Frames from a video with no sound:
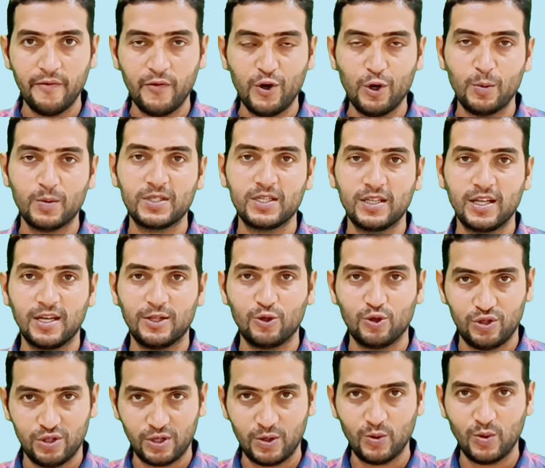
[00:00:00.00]
वीडियो पसंद आया
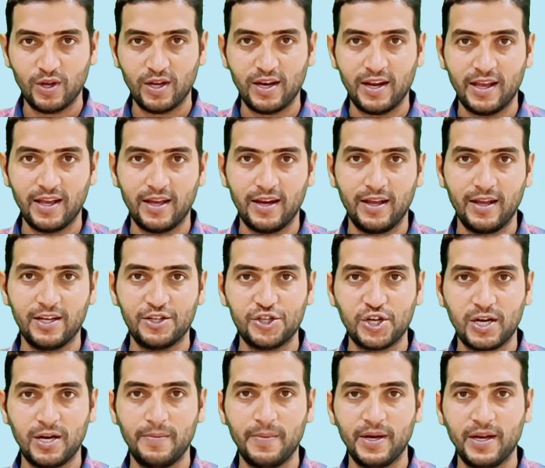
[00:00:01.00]
तो जरूर एक लाइक करिएगा
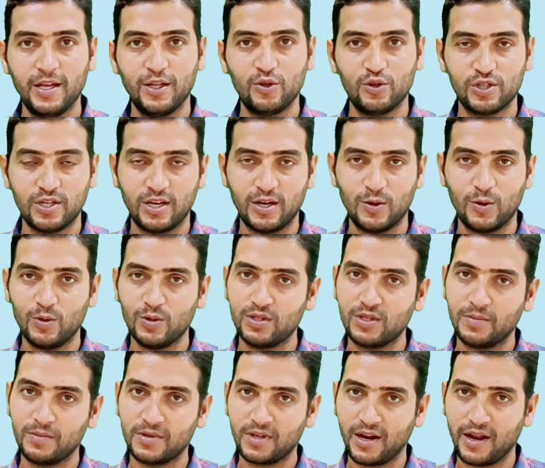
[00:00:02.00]
चैनल पर नए तो चैनल को
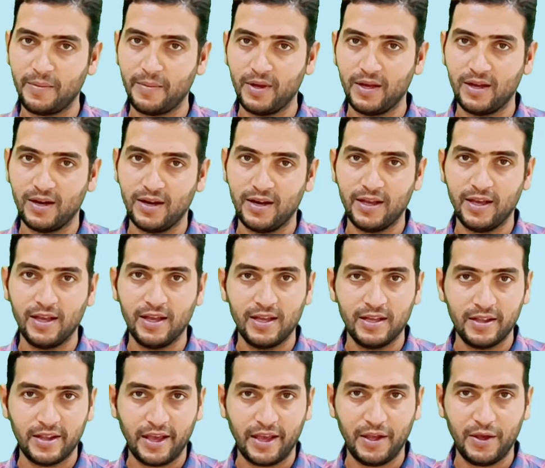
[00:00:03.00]
सब्सक्राइब भी कर लें
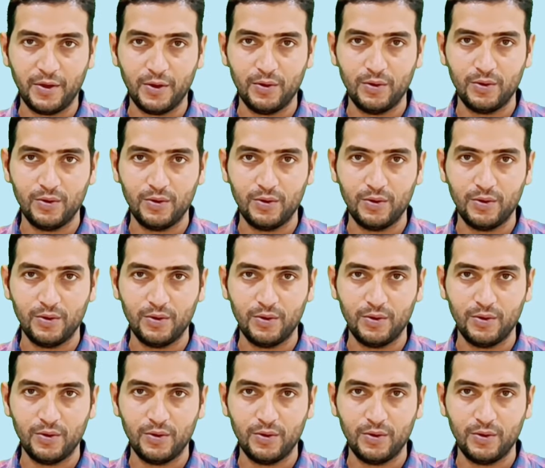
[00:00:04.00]
थैंक